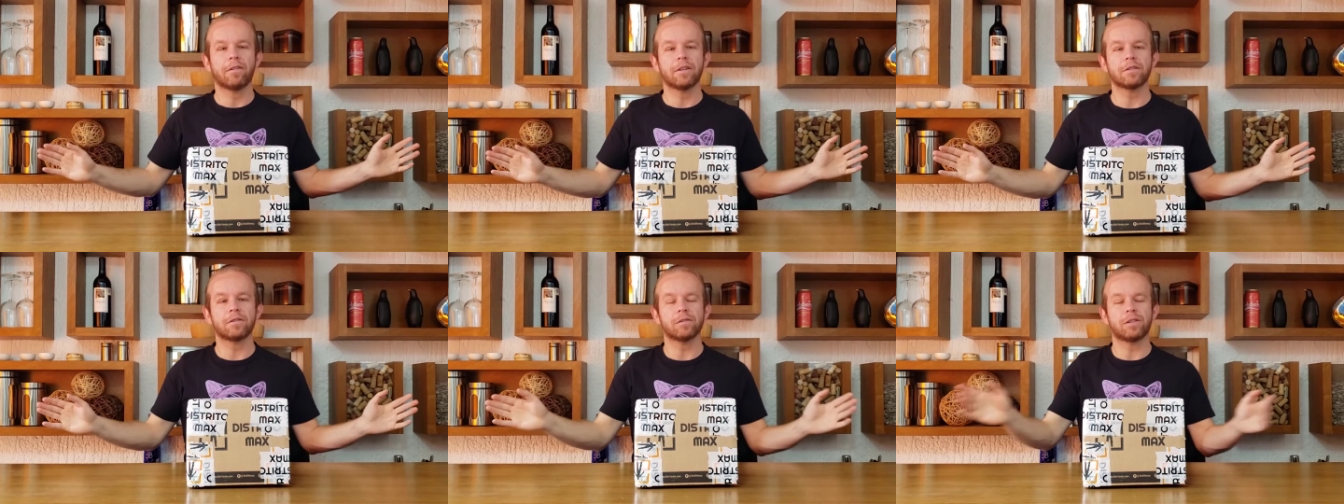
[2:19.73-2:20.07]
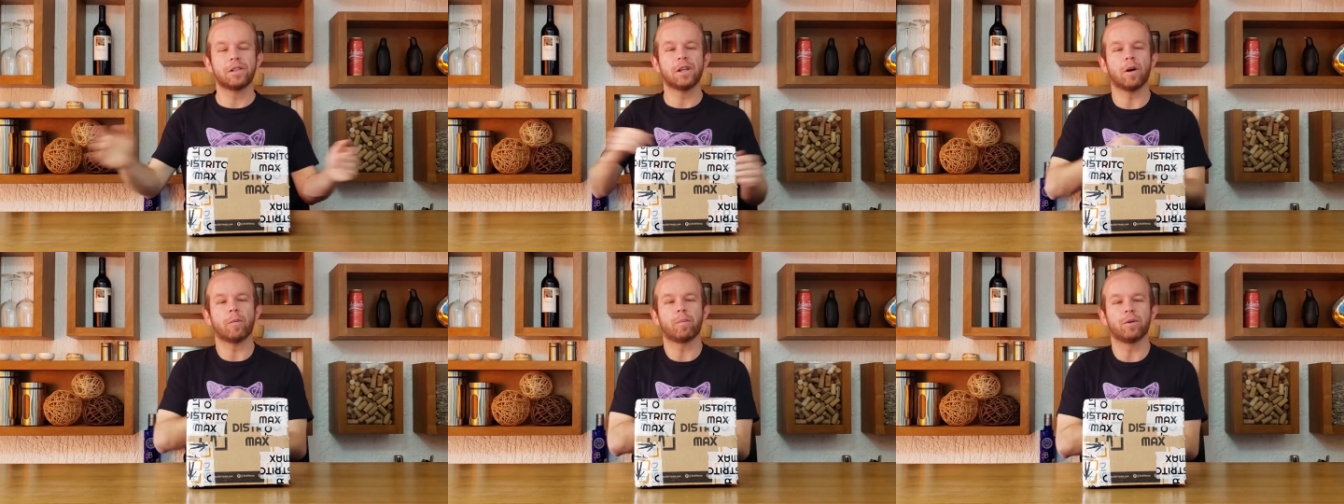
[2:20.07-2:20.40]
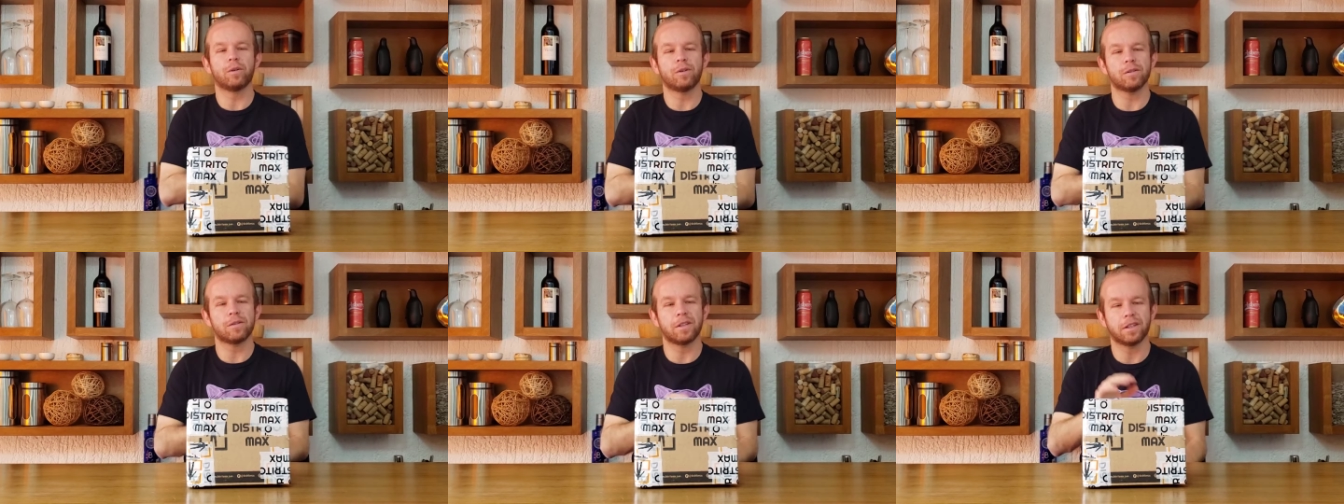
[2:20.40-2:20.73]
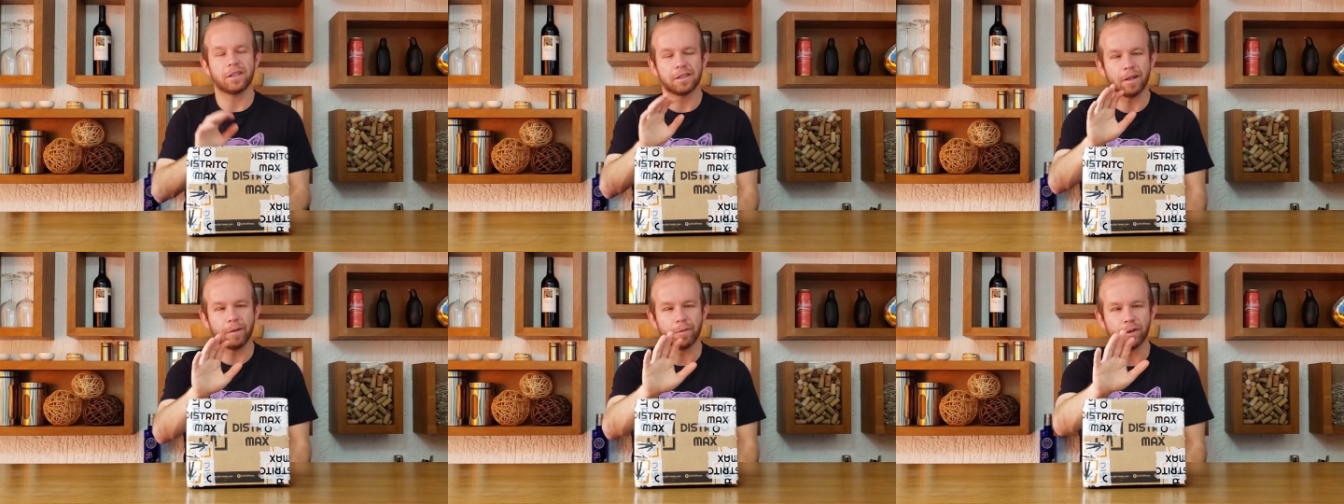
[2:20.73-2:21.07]
con estos 5 puntos
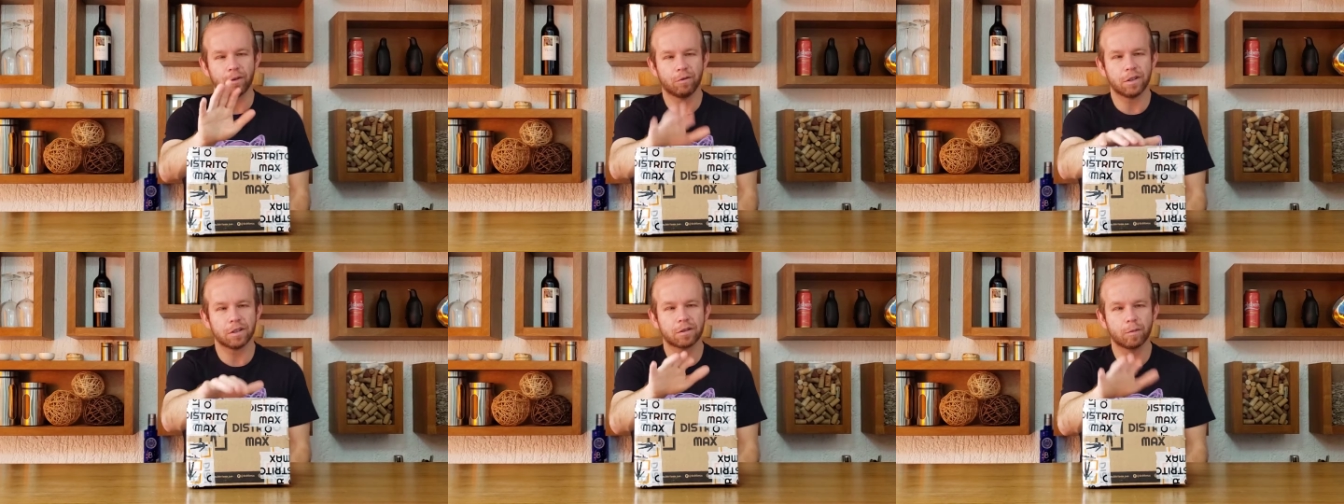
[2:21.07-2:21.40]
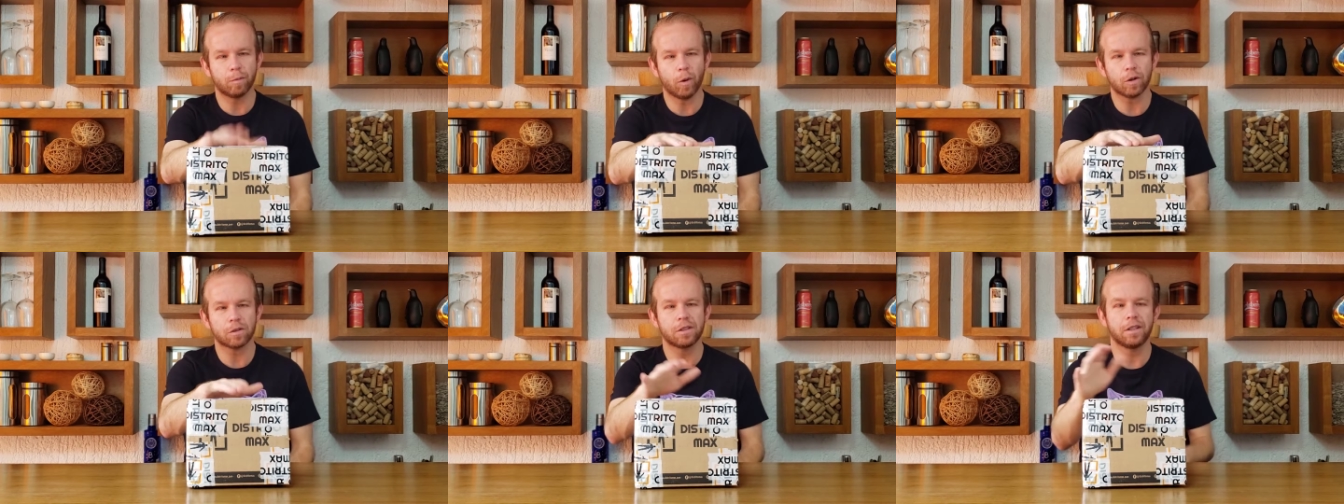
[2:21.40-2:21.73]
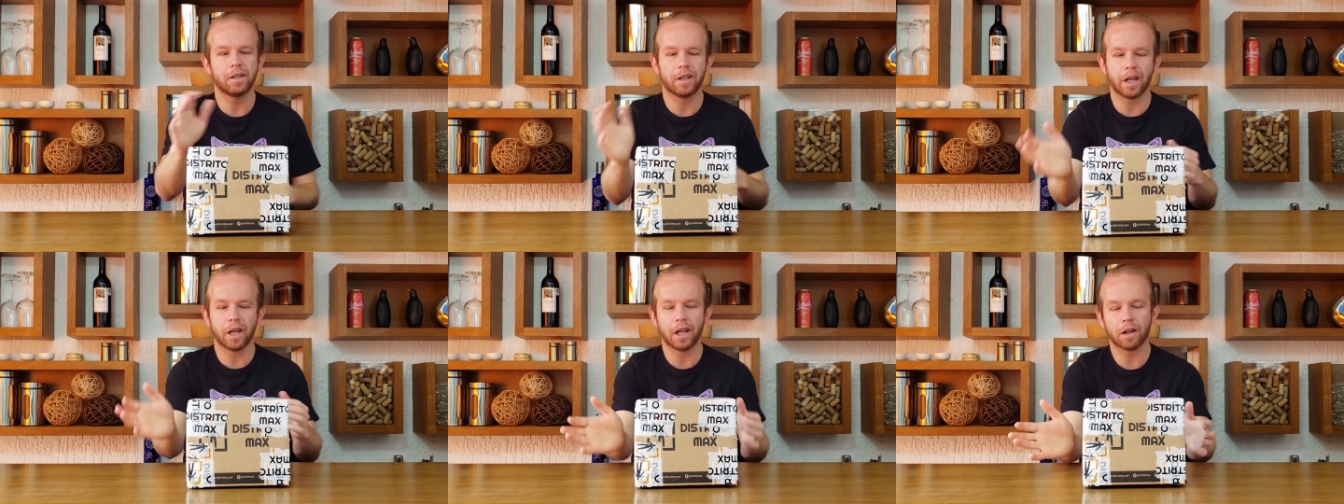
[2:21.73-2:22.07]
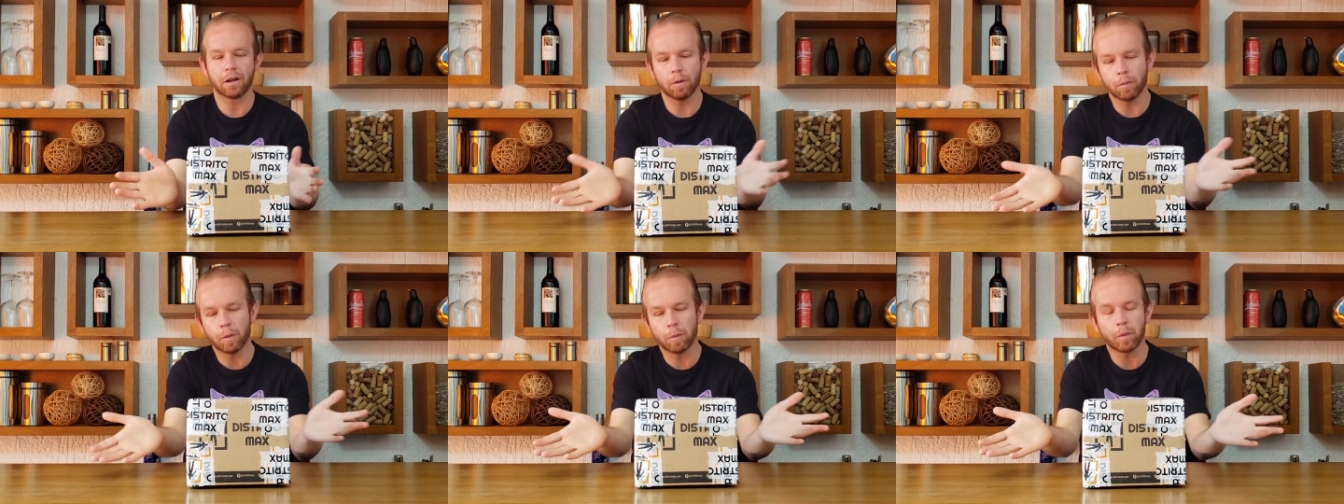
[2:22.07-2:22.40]
iniciamos nuestro unboxing
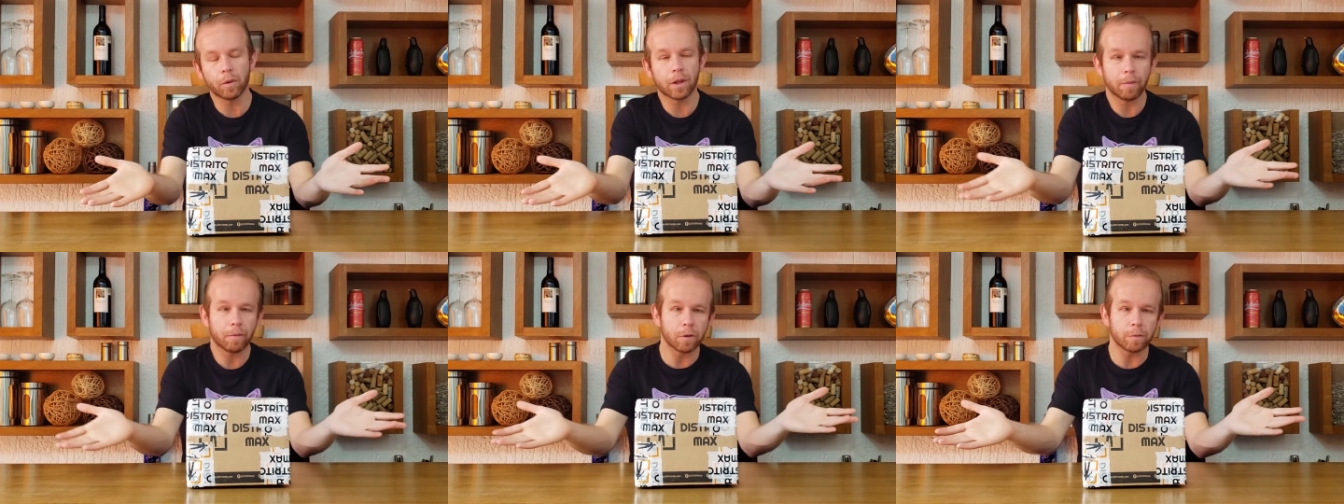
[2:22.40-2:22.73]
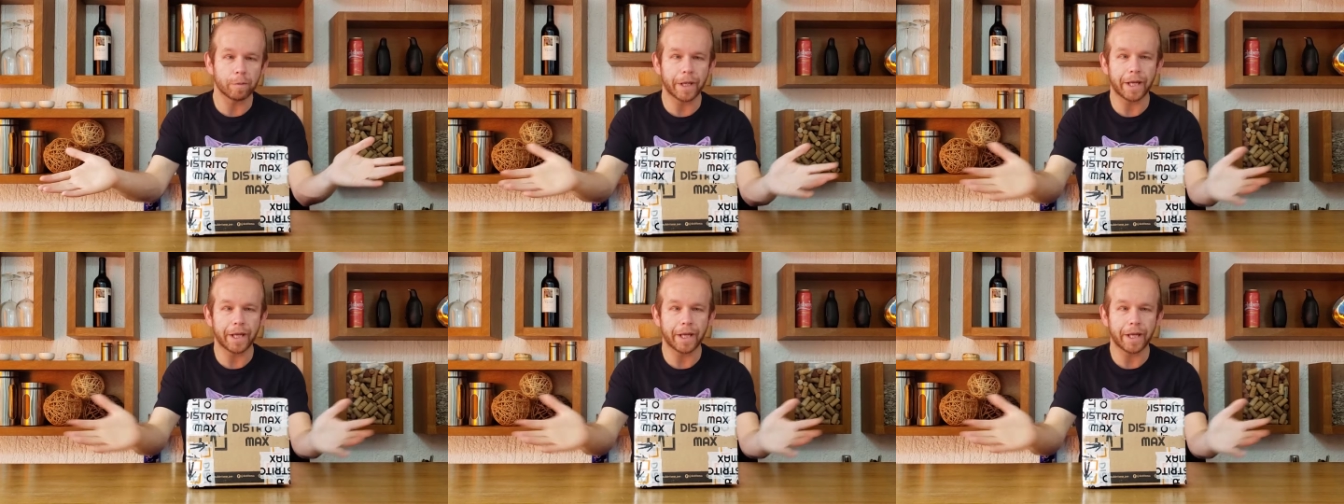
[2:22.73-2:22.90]
que como podemos